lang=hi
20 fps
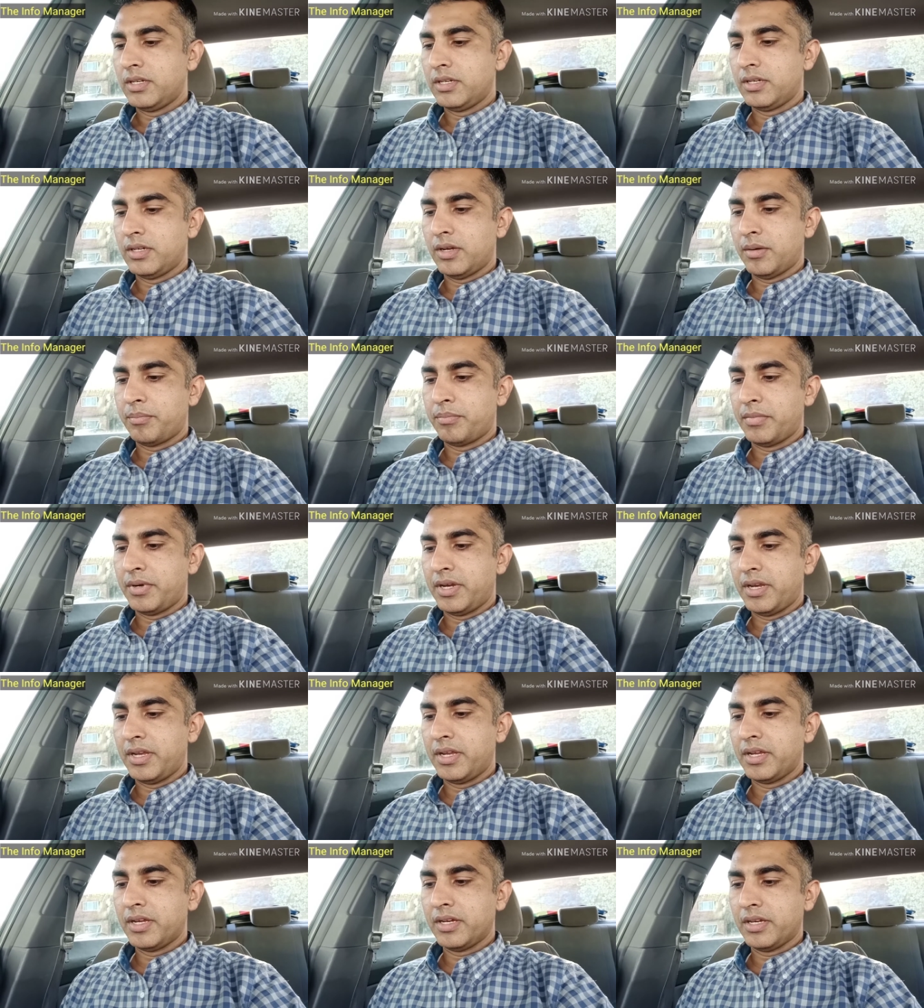
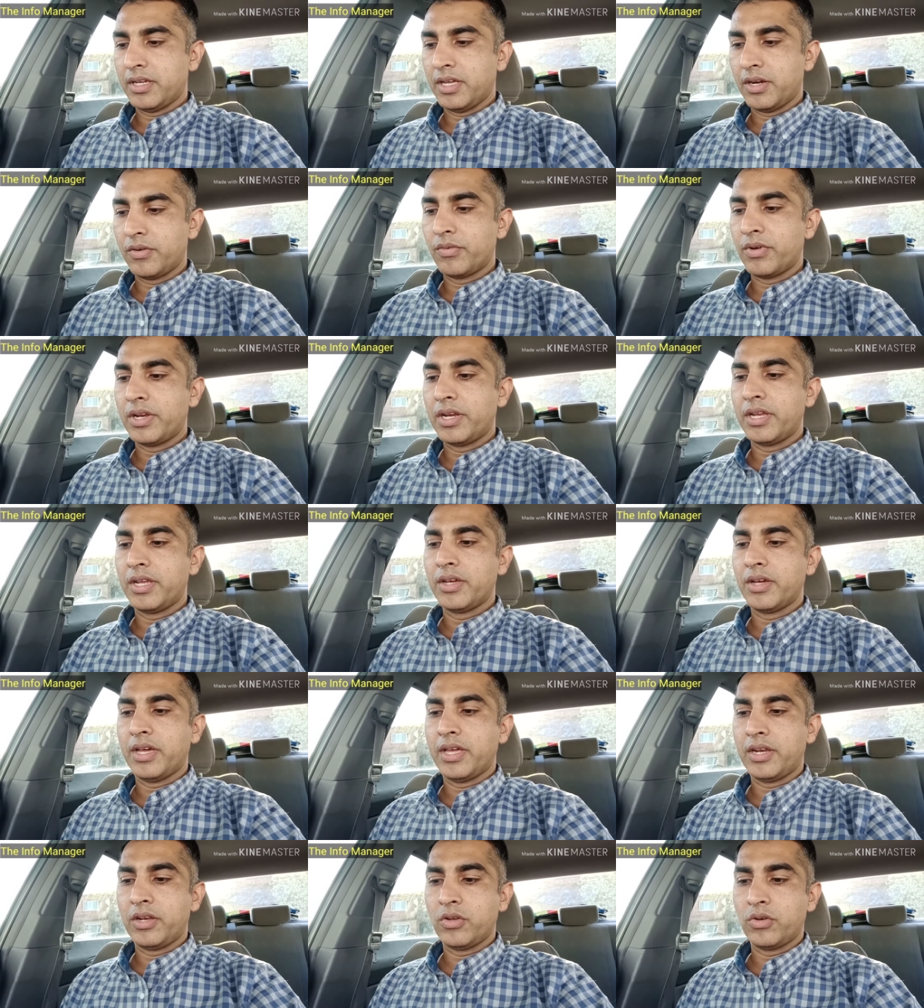अपने घर वाले
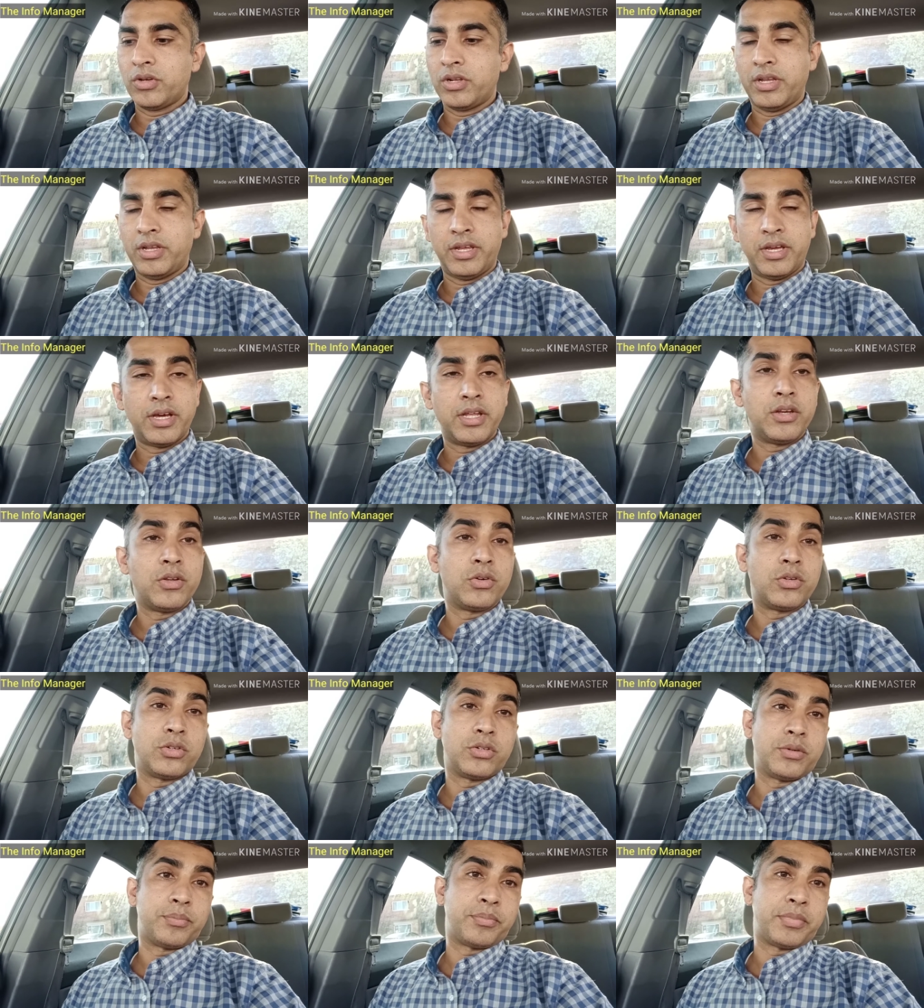अहल आल और
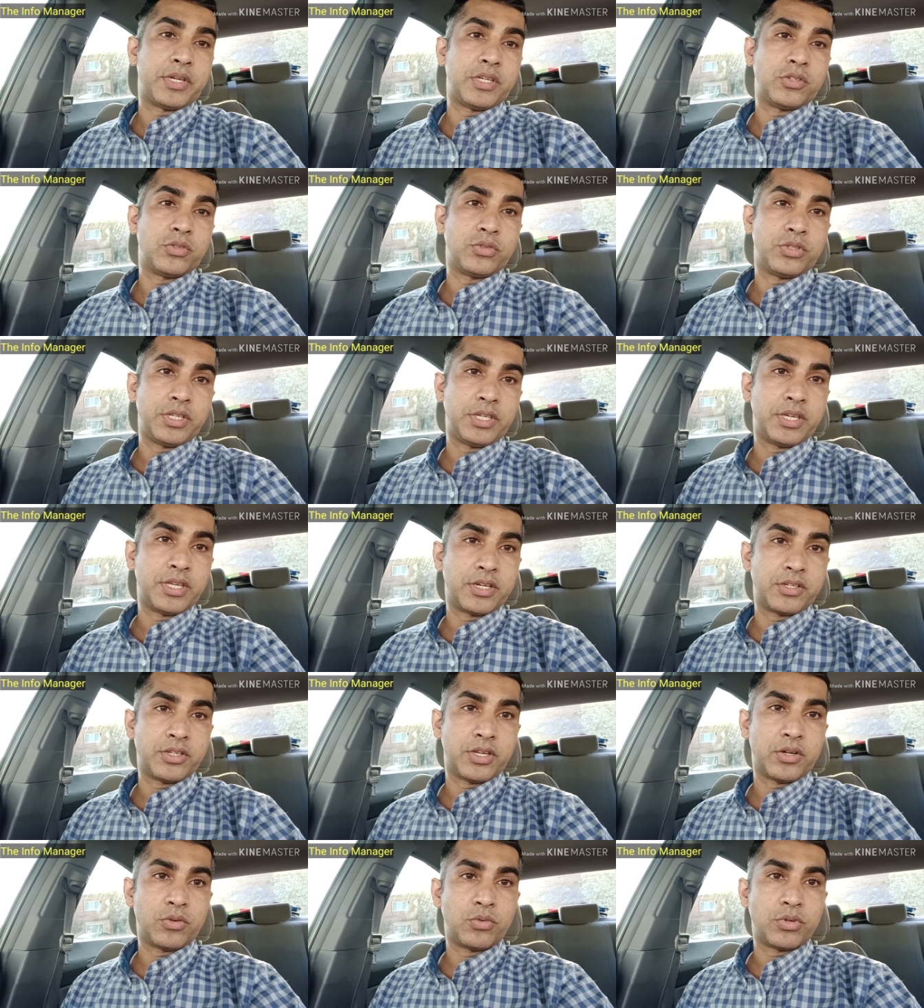अपने जो दीगर
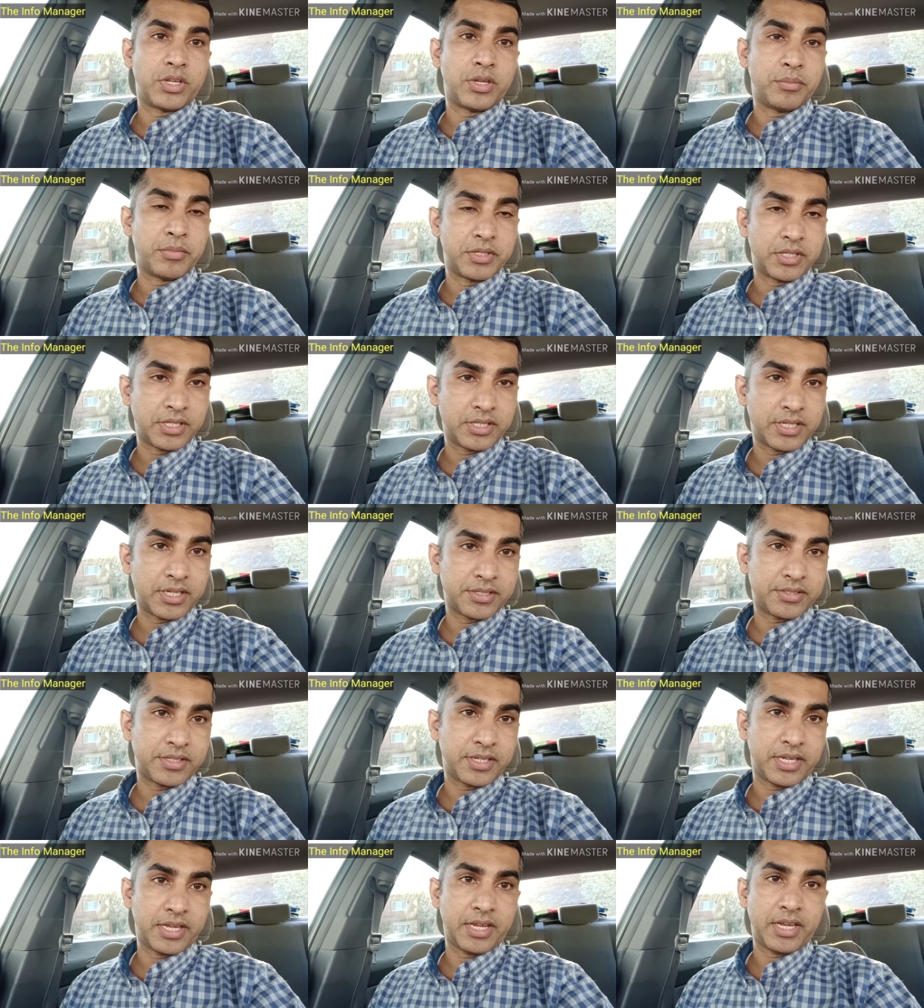जान उनकी मदद कर
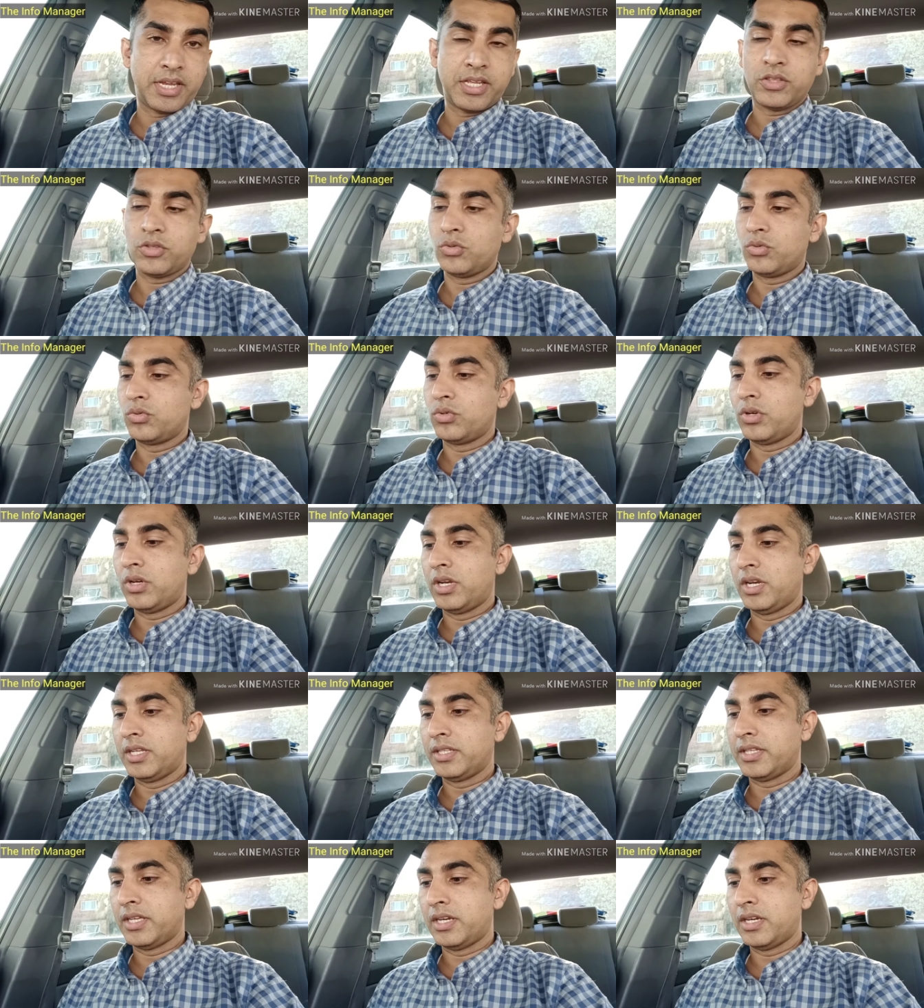सकेंगे तो
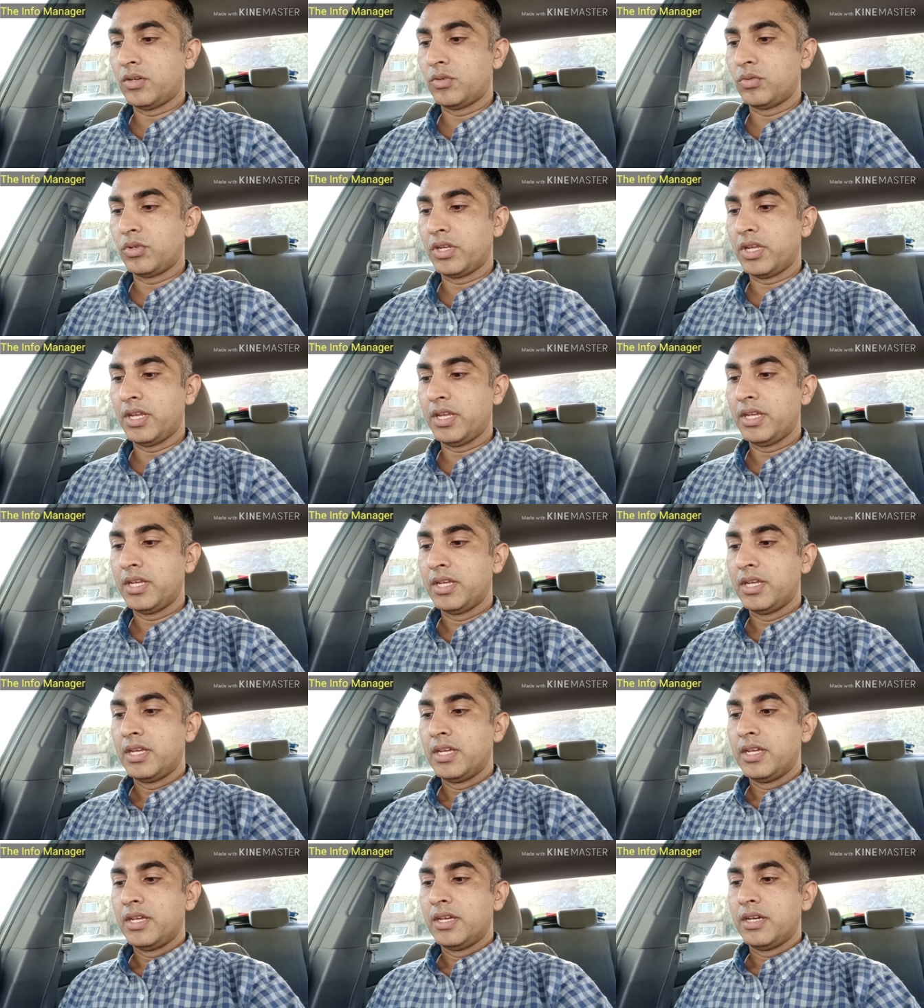अल्लाह ताला उनकी
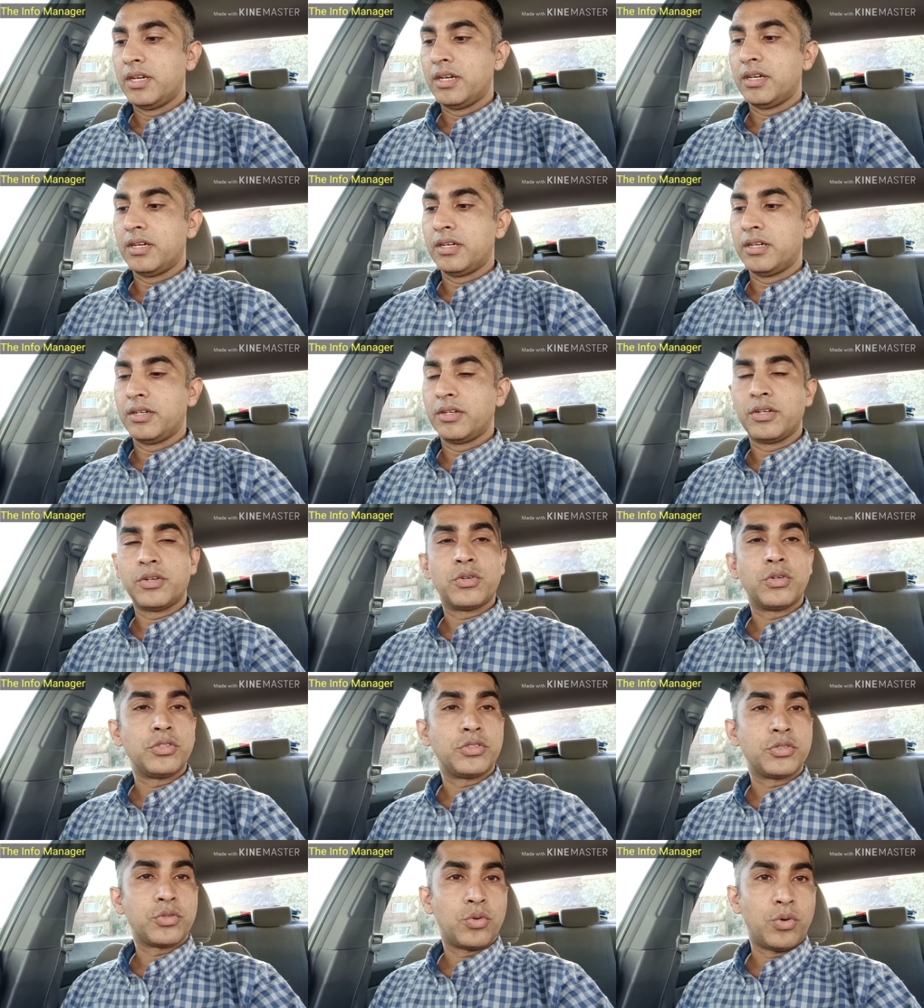
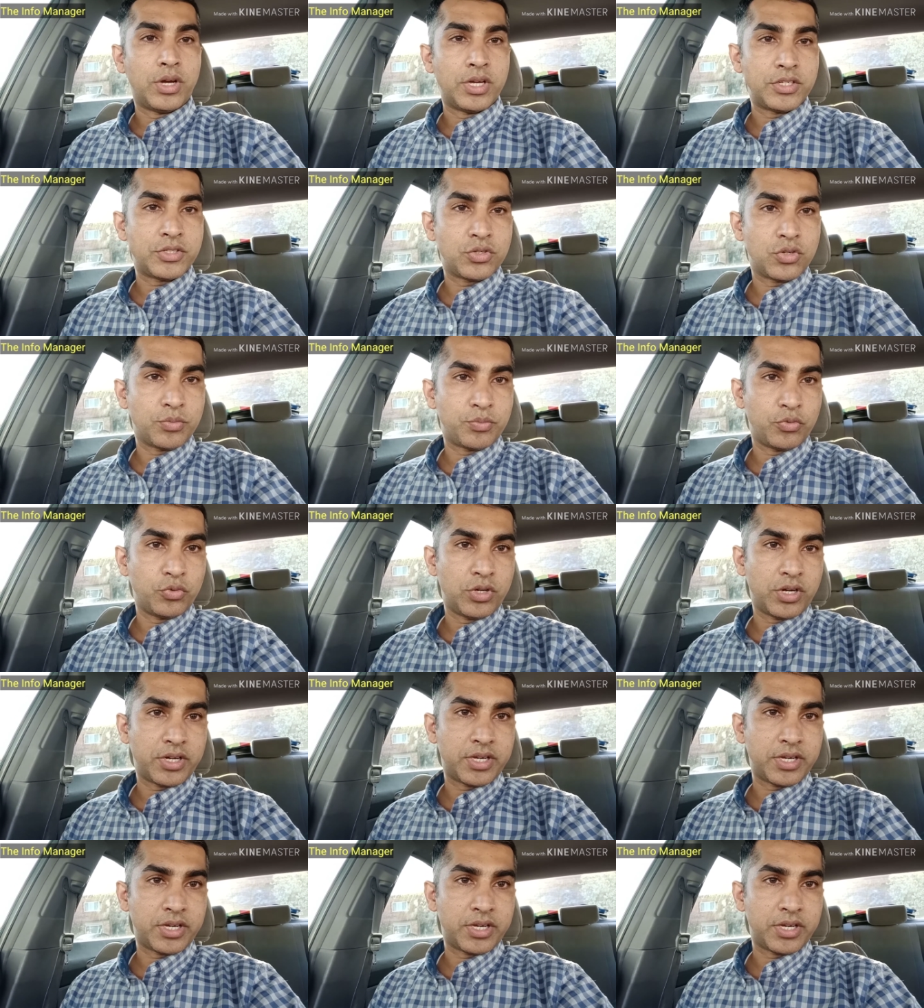इस ख्वाहिश को पूरा